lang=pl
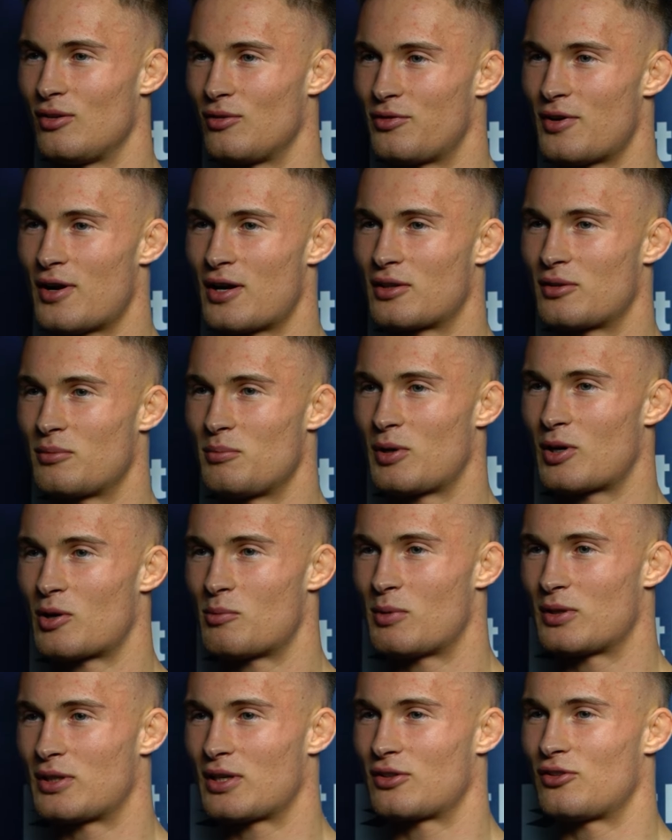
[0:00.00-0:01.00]
no fakt, Michał
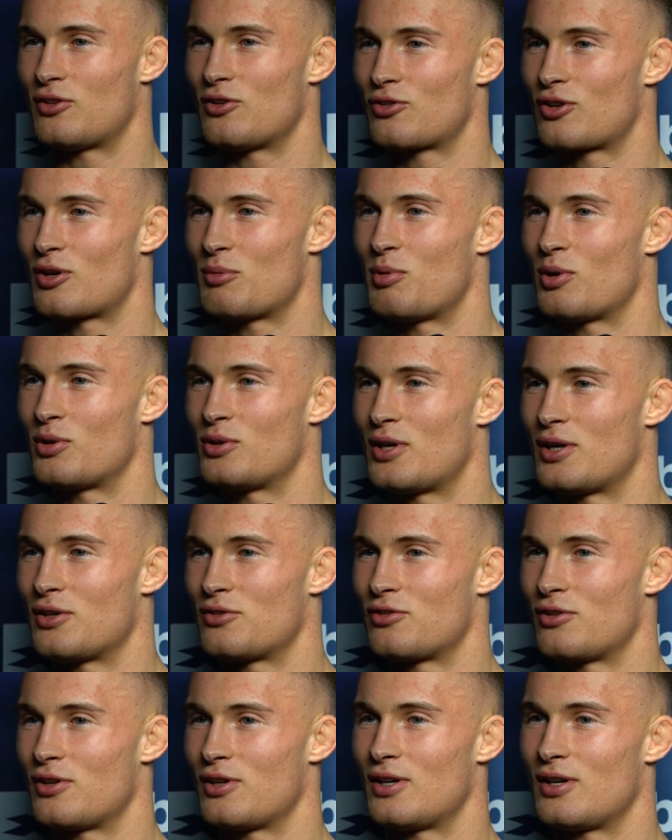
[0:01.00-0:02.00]
ma tak ciężkie biodra,
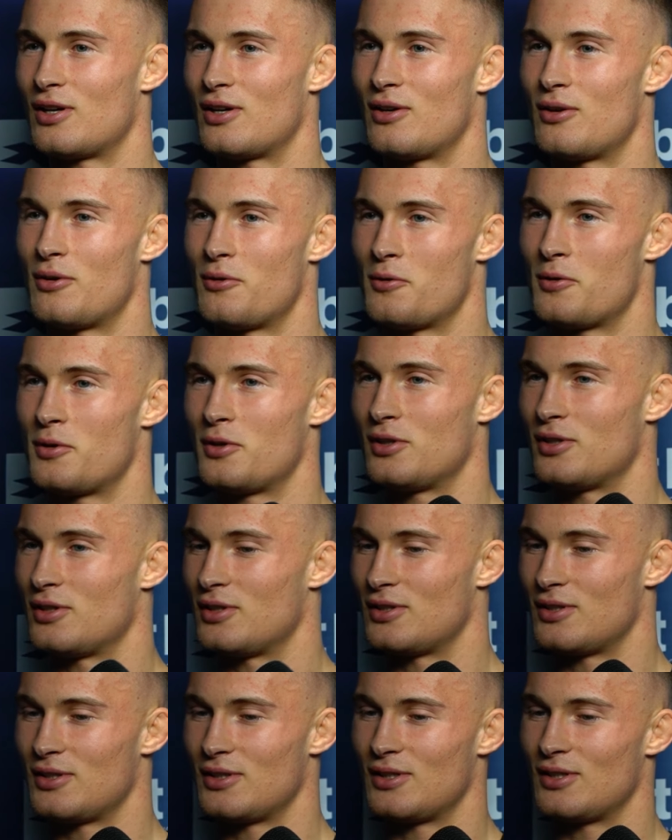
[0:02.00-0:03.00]
że
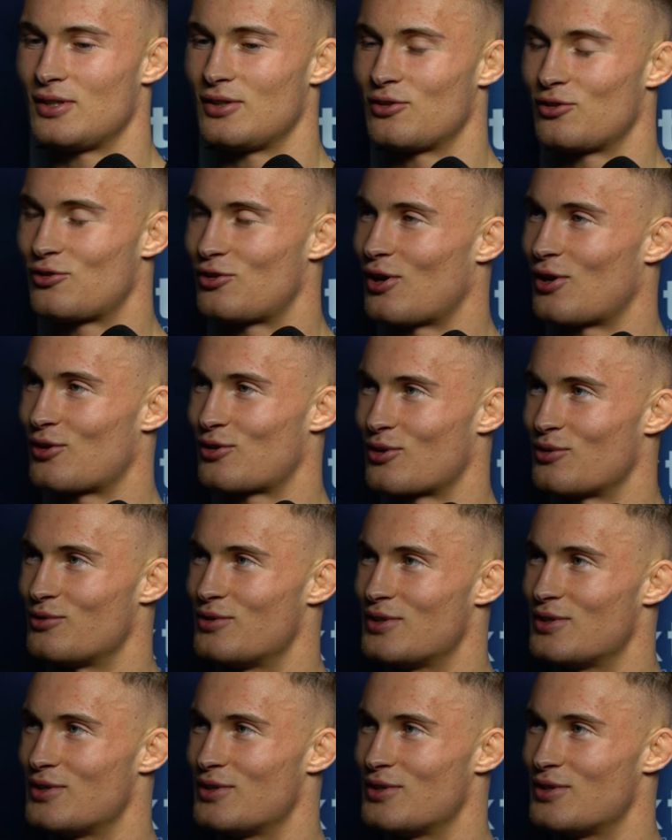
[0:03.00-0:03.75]
e, że ciężko